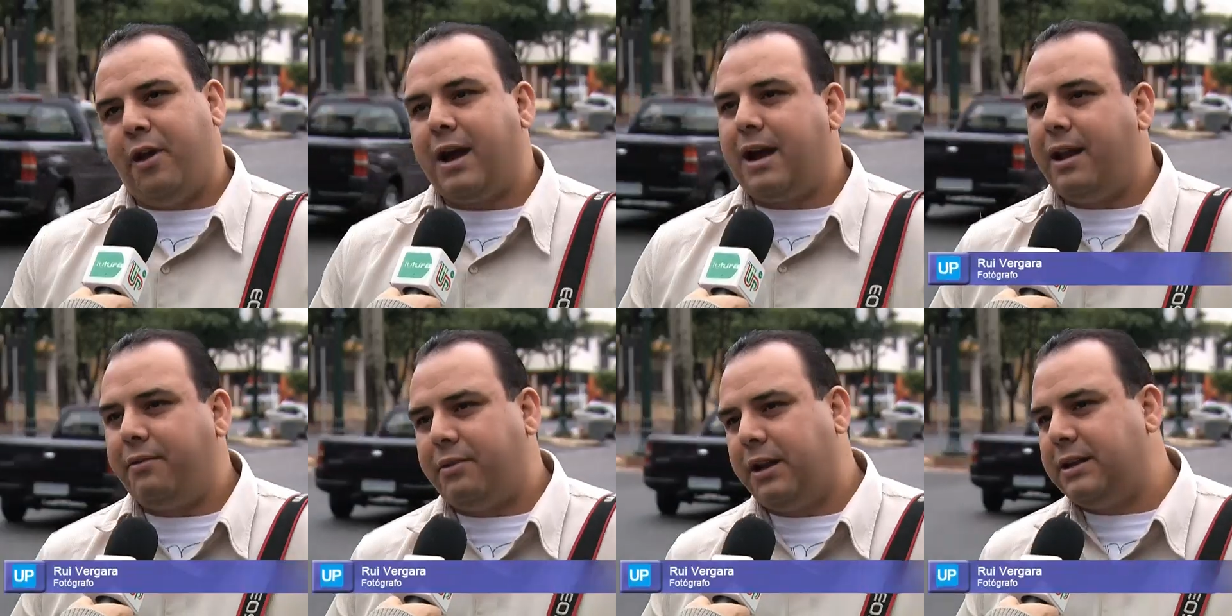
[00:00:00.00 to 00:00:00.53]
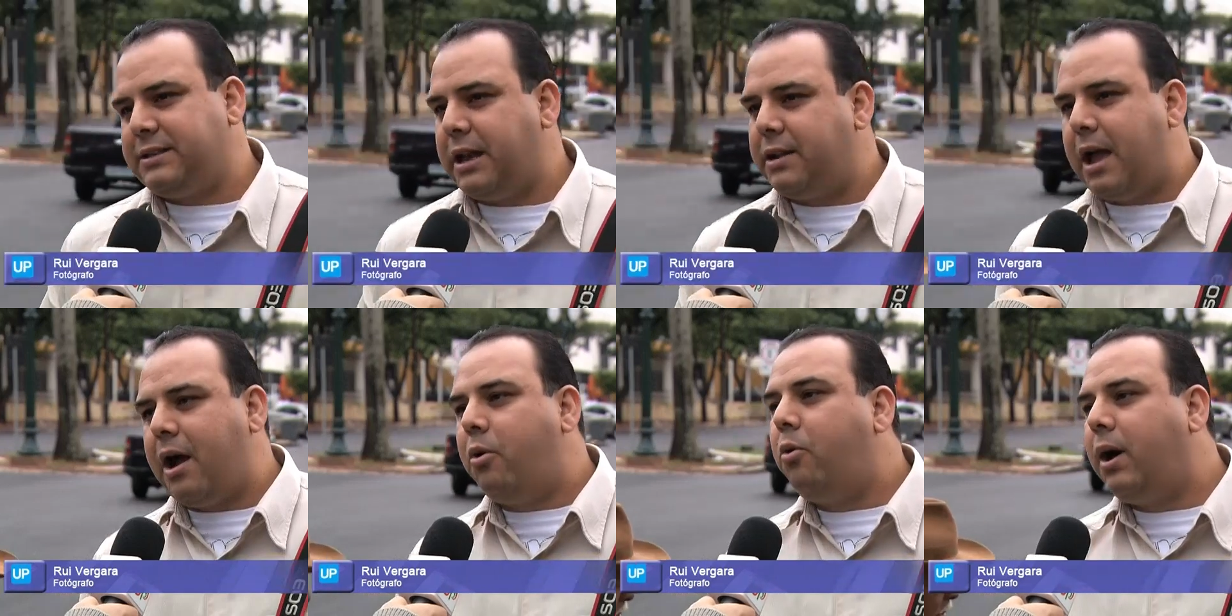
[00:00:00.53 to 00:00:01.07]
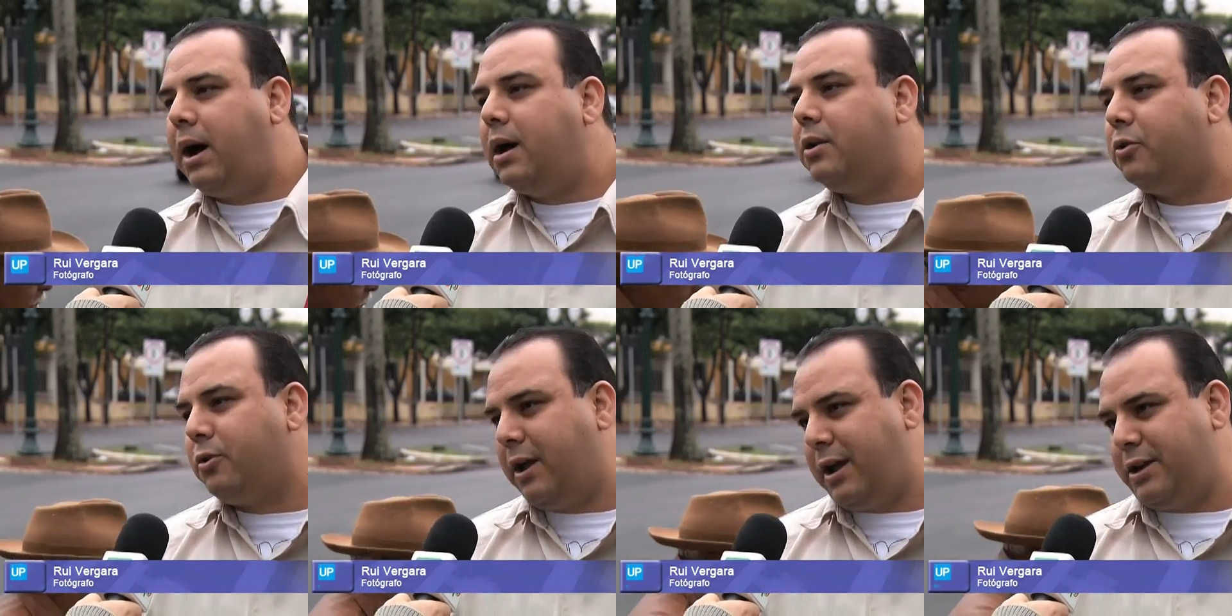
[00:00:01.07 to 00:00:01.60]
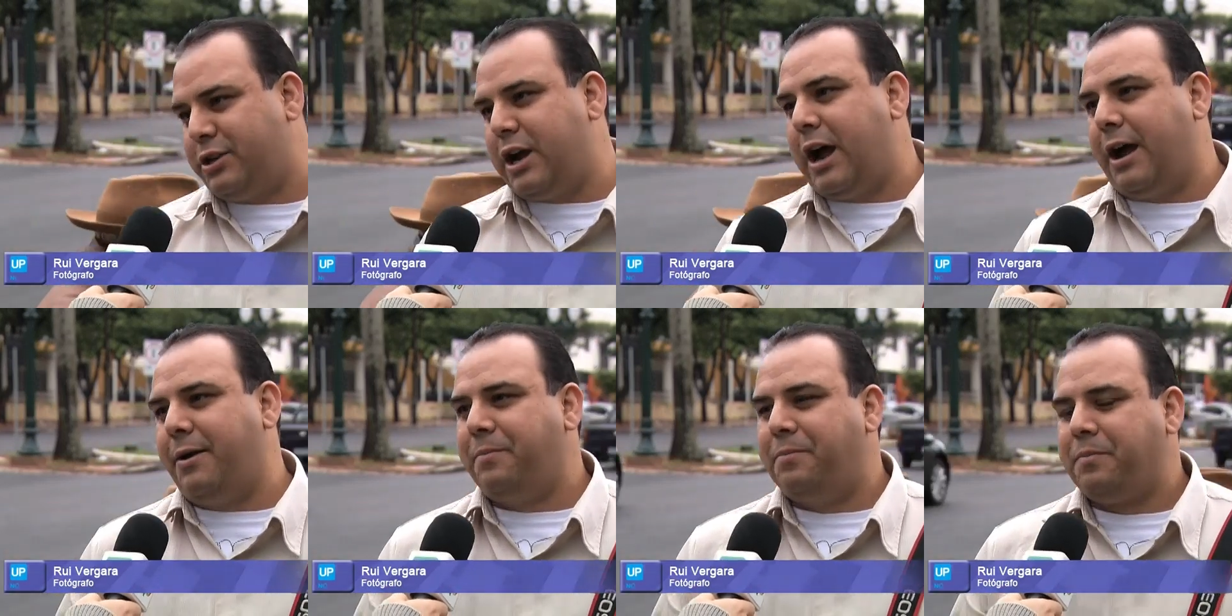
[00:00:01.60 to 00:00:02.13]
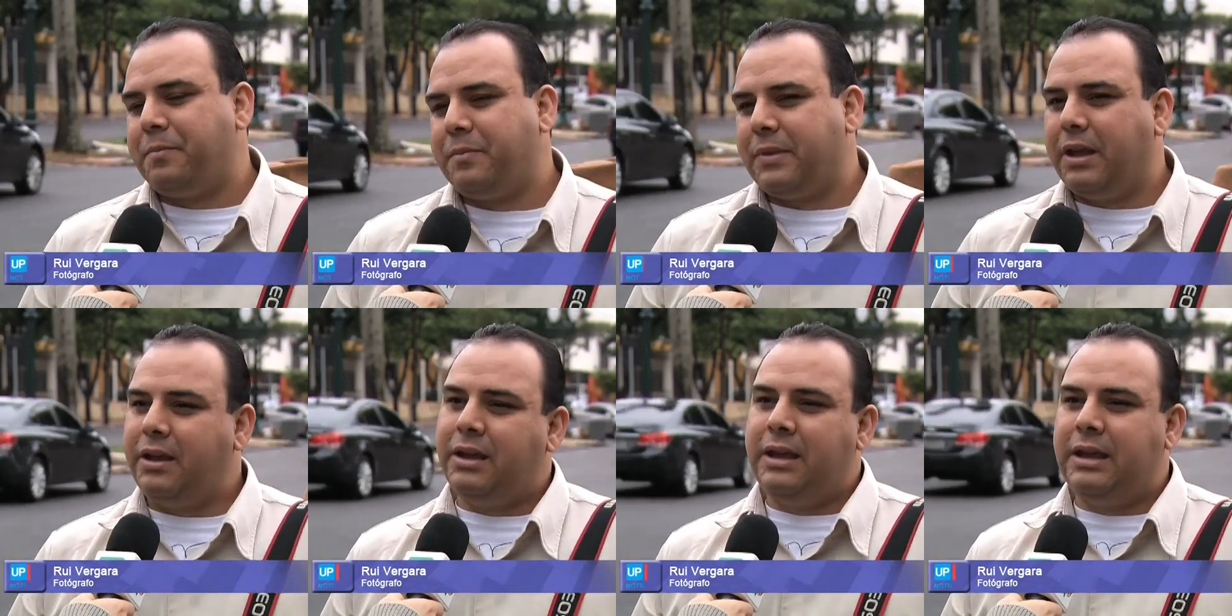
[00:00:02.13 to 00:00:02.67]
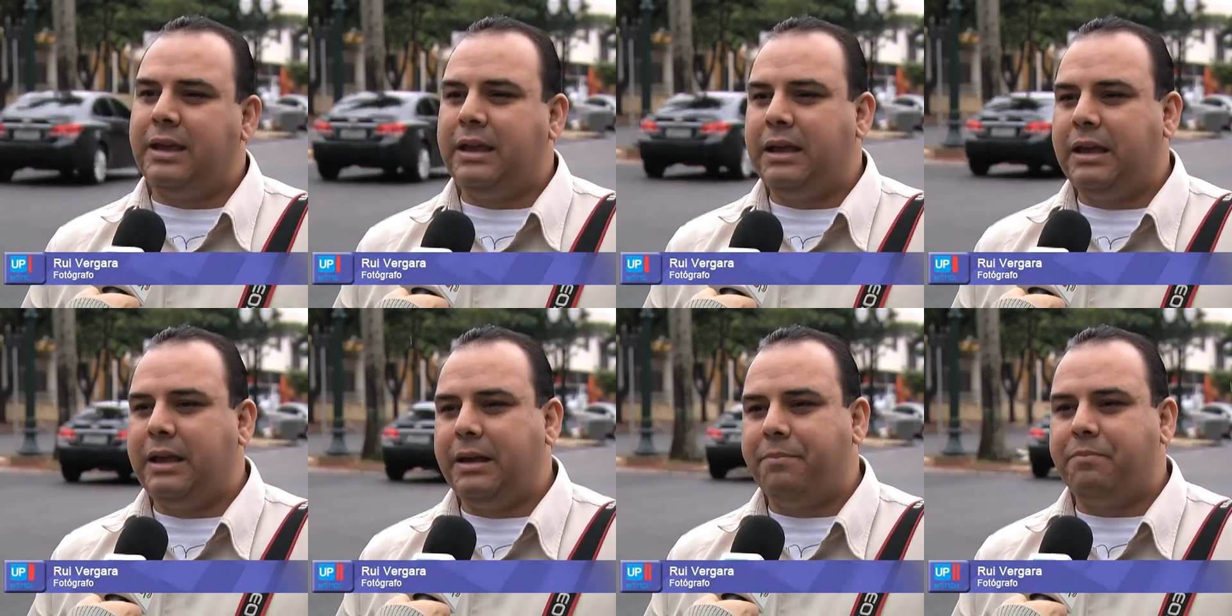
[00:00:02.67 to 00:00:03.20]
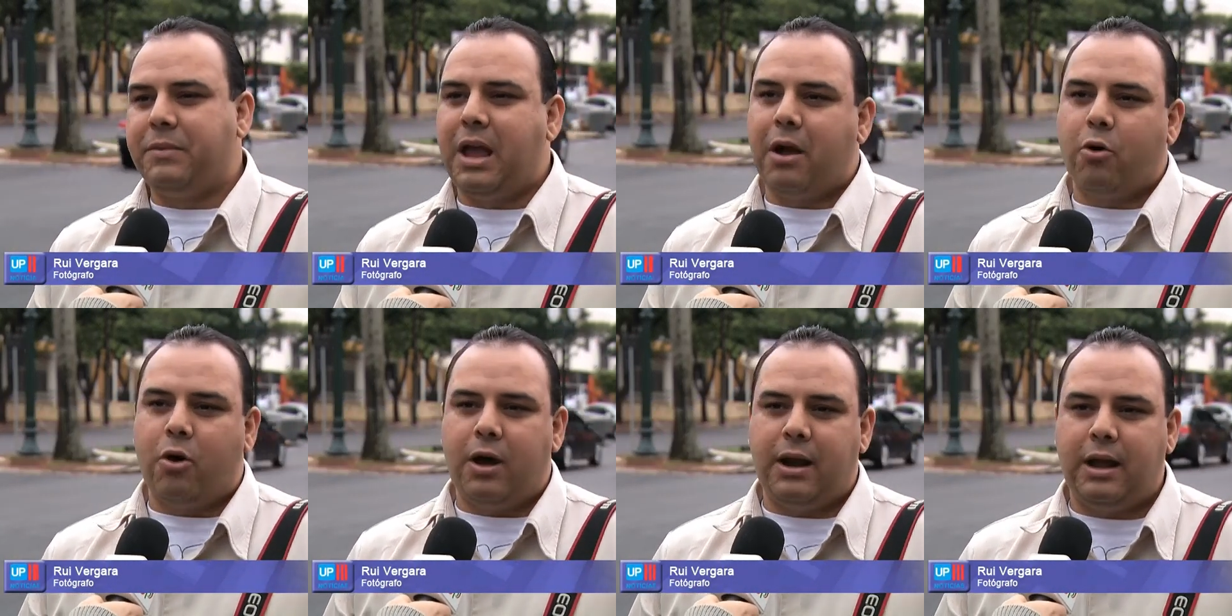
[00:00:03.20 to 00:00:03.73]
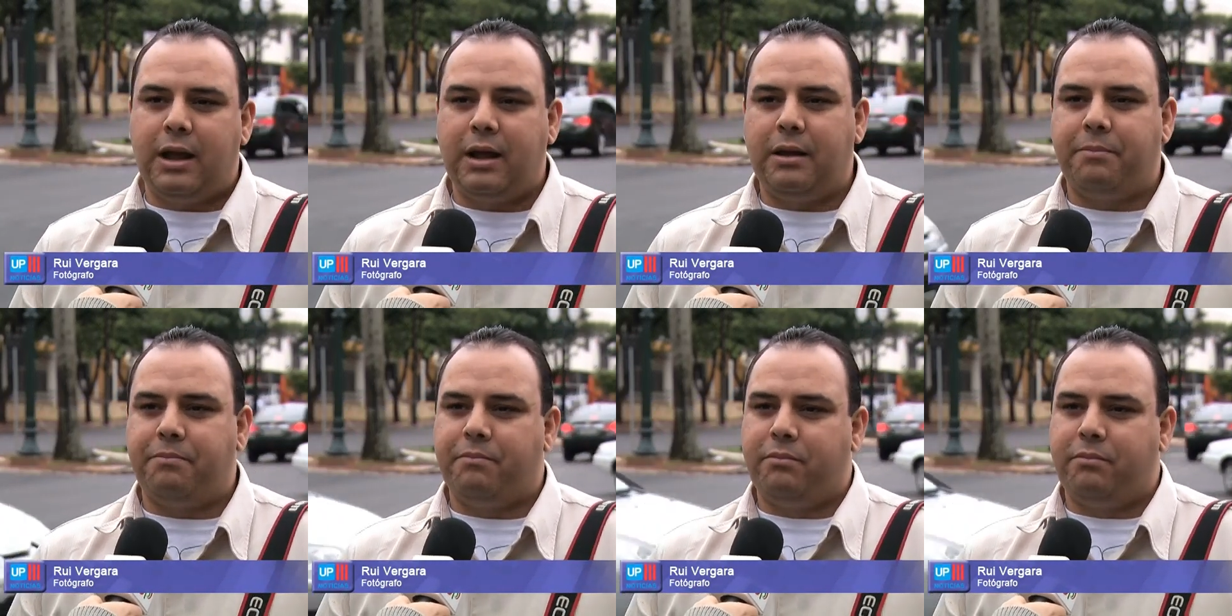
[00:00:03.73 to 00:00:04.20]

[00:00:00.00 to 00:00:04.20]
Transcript: venho acalentando essa ideia há um ano né, já. E, e agora